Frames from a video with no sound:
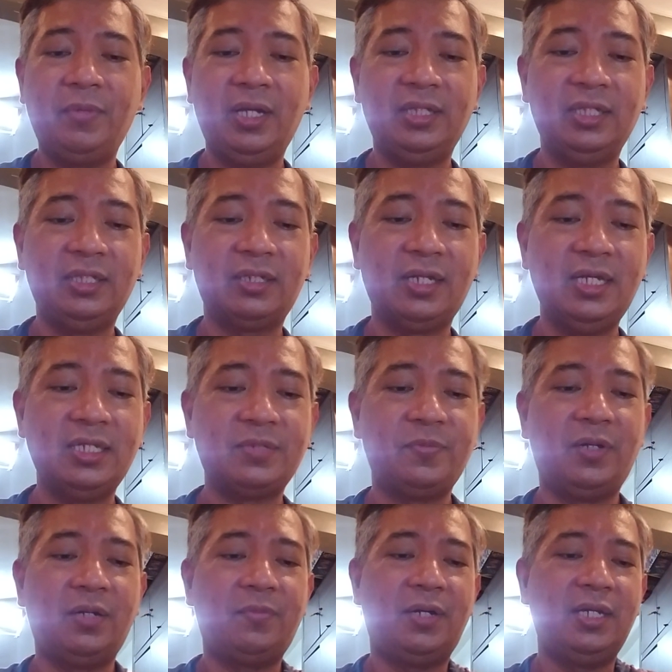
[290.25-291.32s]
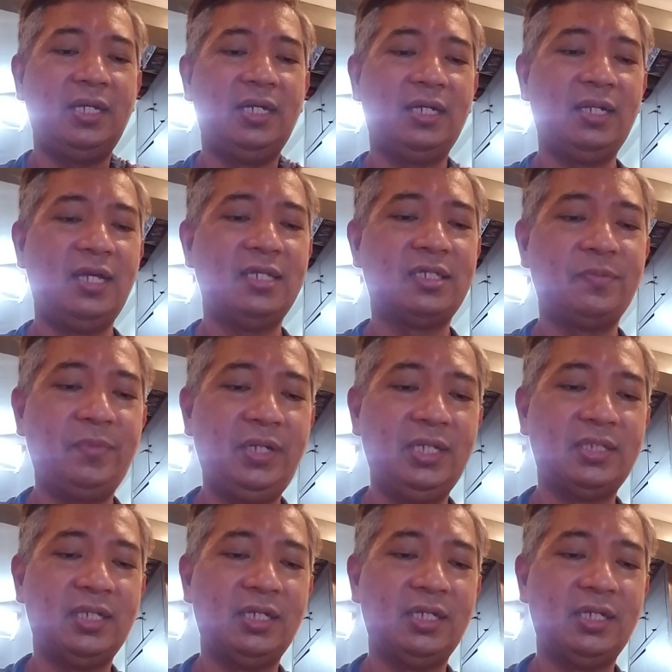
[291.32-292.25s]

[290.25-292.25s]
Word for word: maiden race, mga bayang classmates.